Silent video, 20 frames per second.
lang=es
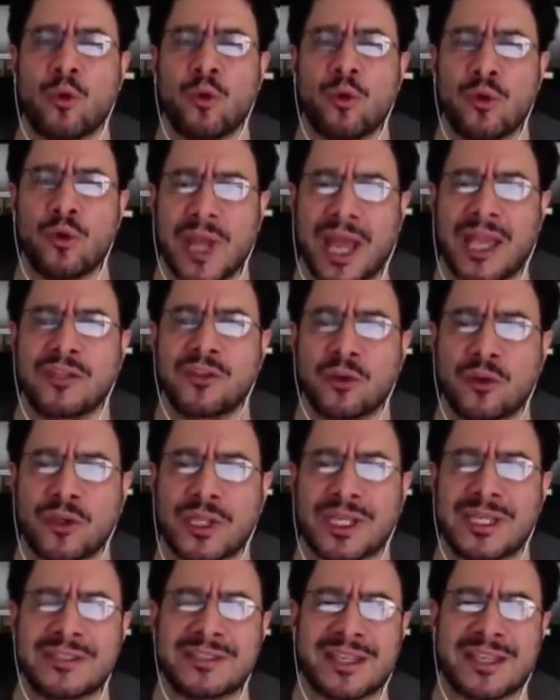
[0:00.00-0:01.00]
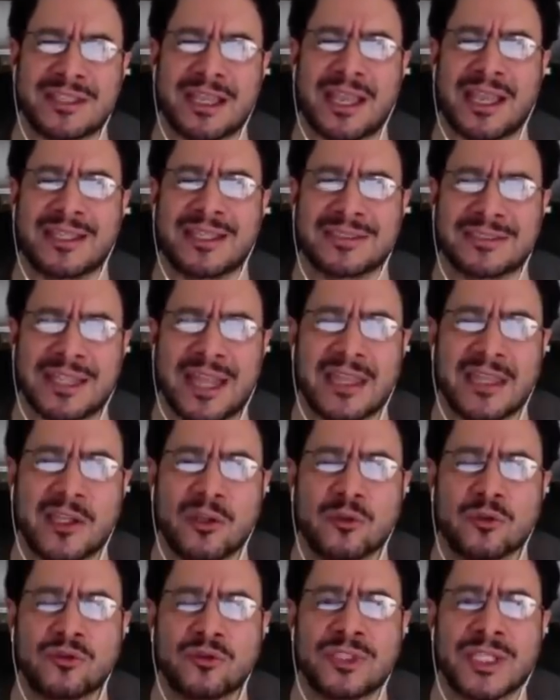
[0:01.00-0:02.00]
un año de hecha esta
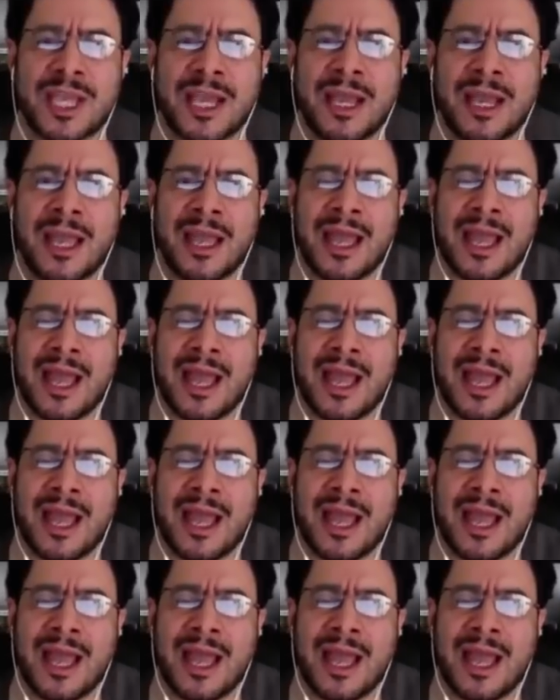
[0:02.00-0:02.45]
denuncia